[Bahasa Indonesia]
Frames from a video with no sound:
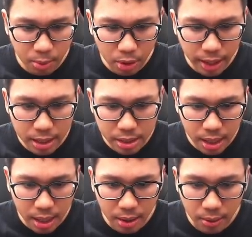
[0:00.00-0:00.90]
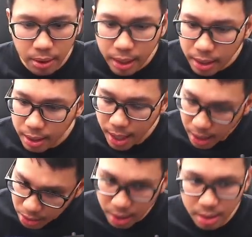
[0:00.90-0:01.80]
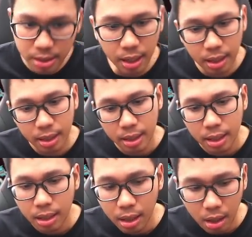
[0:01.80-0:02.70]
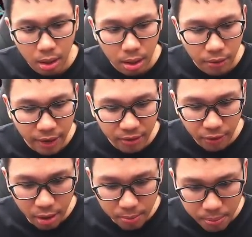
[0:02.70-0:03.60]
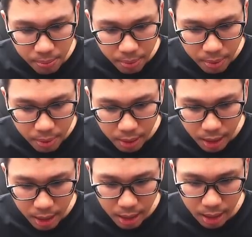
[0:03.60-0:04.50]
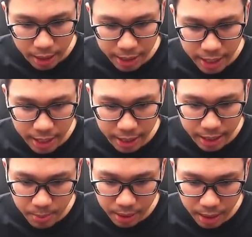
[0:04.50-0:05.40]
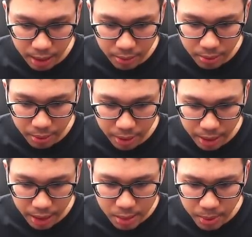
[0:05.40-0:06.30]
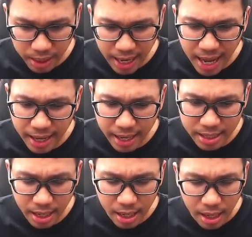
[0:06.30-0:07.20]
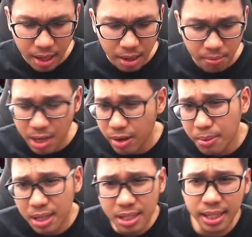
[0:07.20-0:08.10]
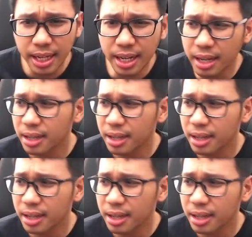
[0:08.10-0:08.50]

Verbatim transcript: broadcastnya. Oke, okay, nice guys ya. Final form Nah ini dia nih guys seperti ini Wih ini seperti naga guys ya By the way emang ini senjata ini